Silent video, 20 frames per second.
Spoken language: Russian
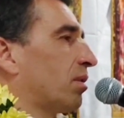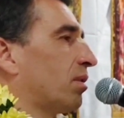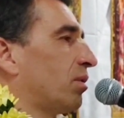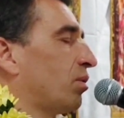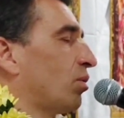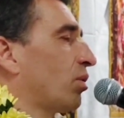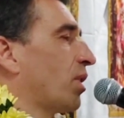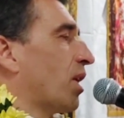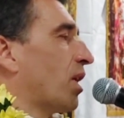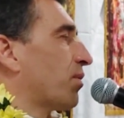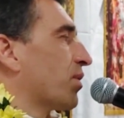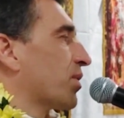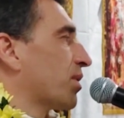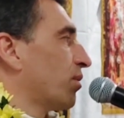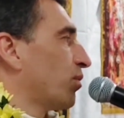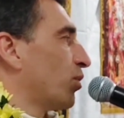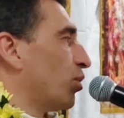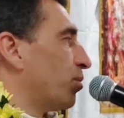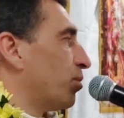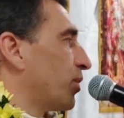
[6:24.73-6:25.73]
Ну как, в
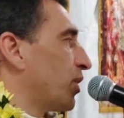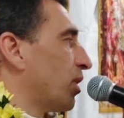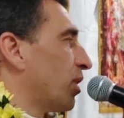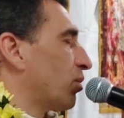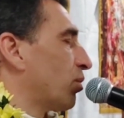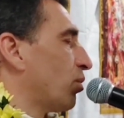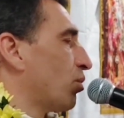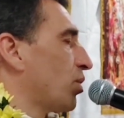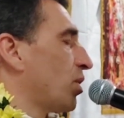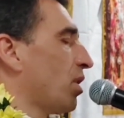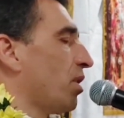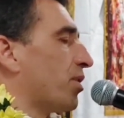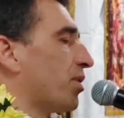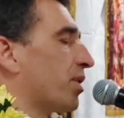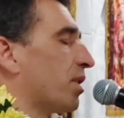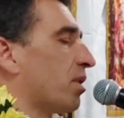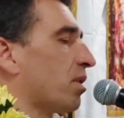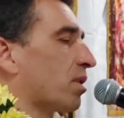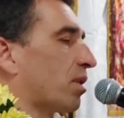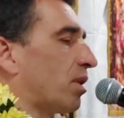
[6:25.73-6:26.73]
основном, те, кто учились,
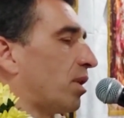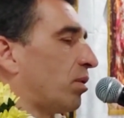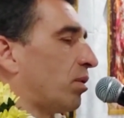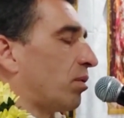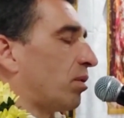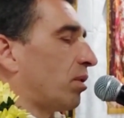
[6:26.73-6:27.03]
они знают.